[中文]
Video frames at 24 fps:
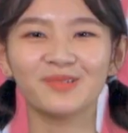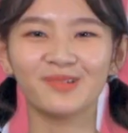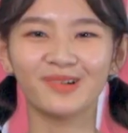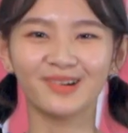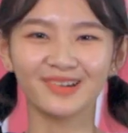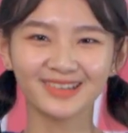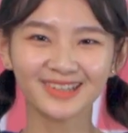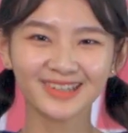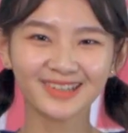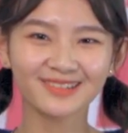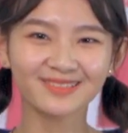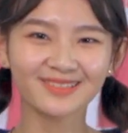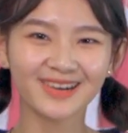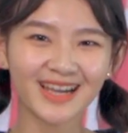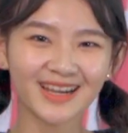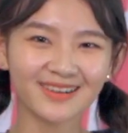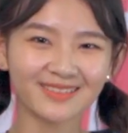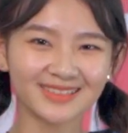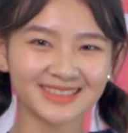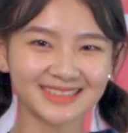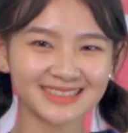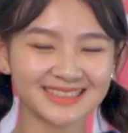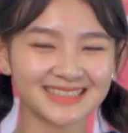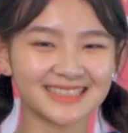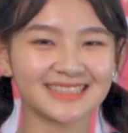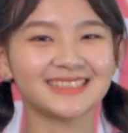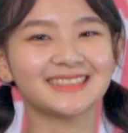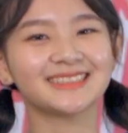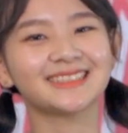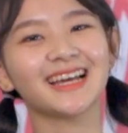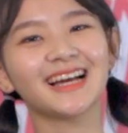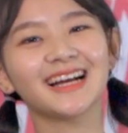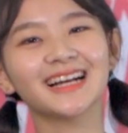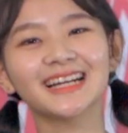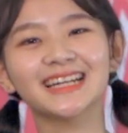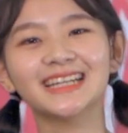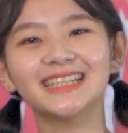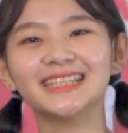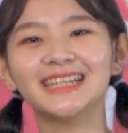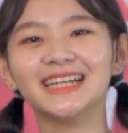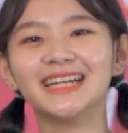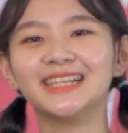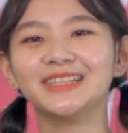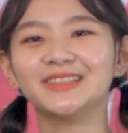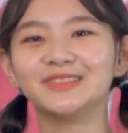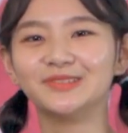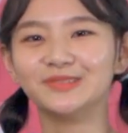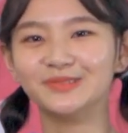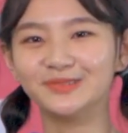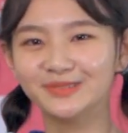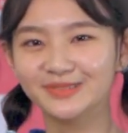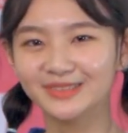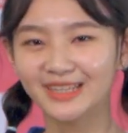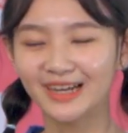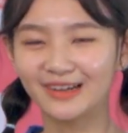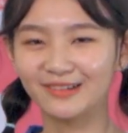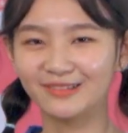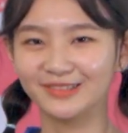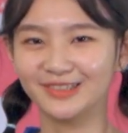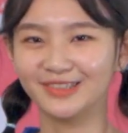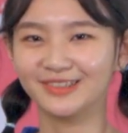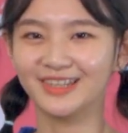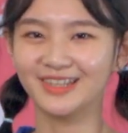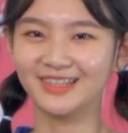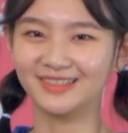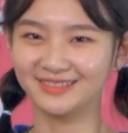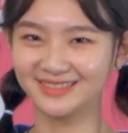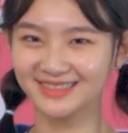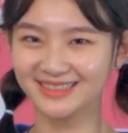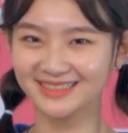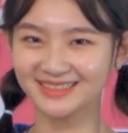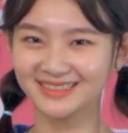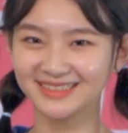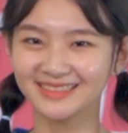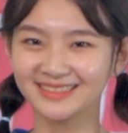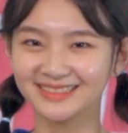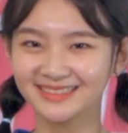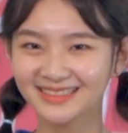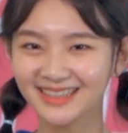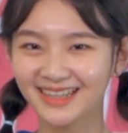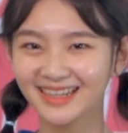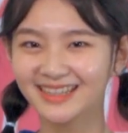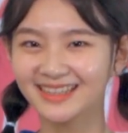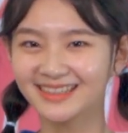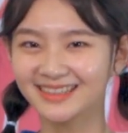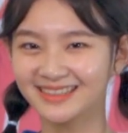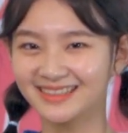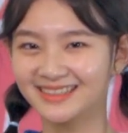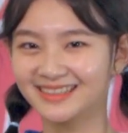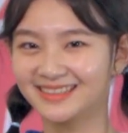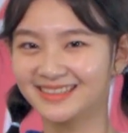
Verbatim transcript: 我认为我自己唱歌和舞蹈我都很有自信，但